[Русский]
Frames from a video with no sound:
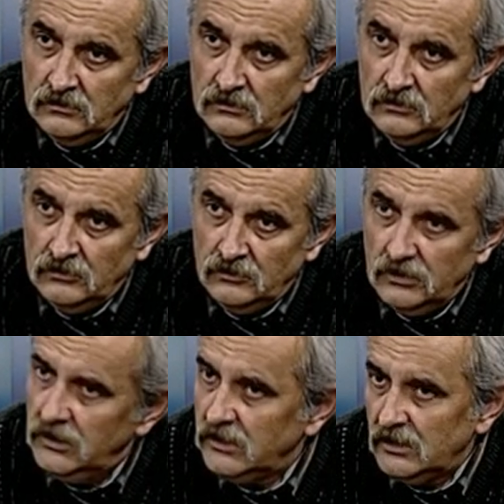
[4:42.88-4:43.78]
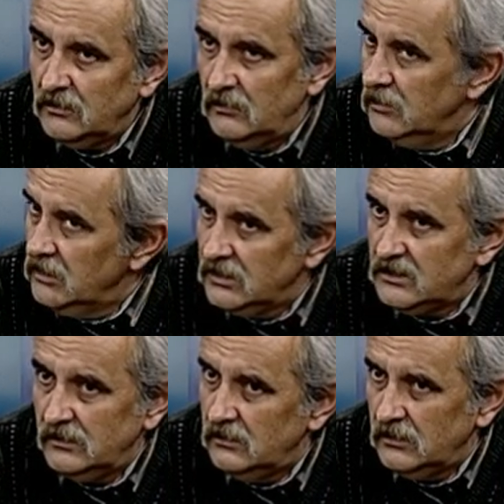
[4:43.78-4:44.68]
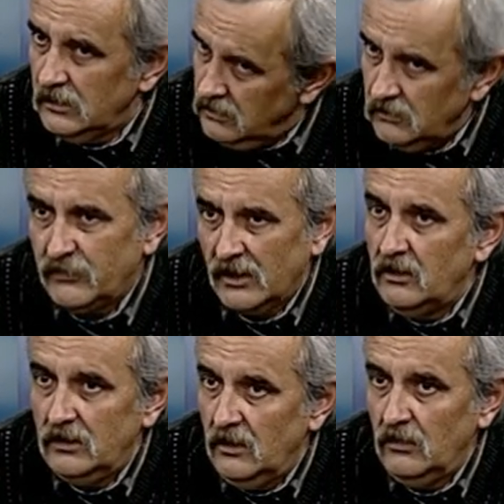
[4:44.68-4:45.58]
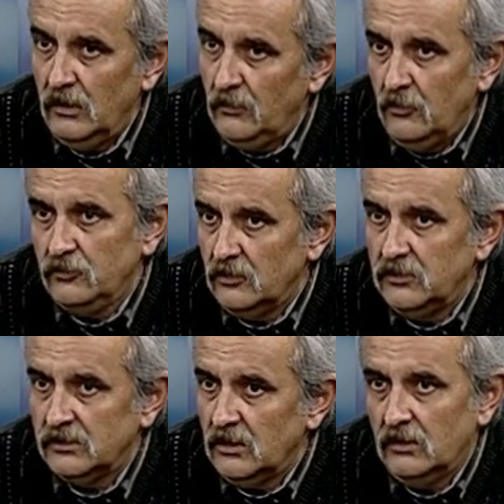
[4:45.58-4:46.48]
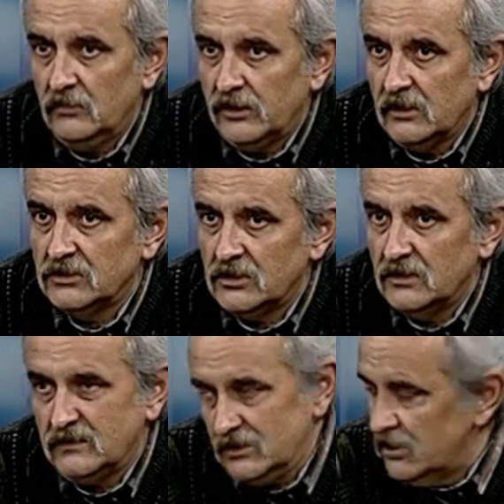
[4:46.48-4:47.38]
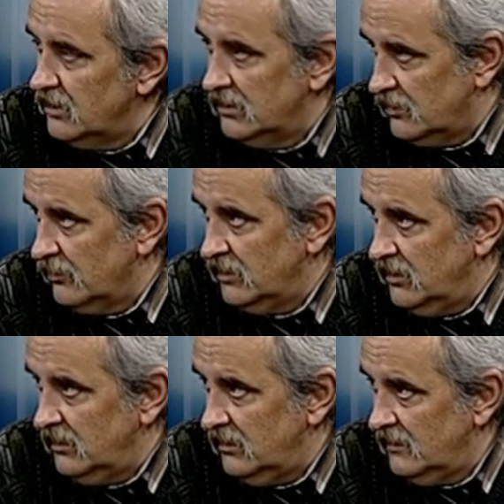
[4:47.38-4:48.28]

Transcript: Ну, и это, если правильно э, помню, где-то продолжалось в течение трех дней.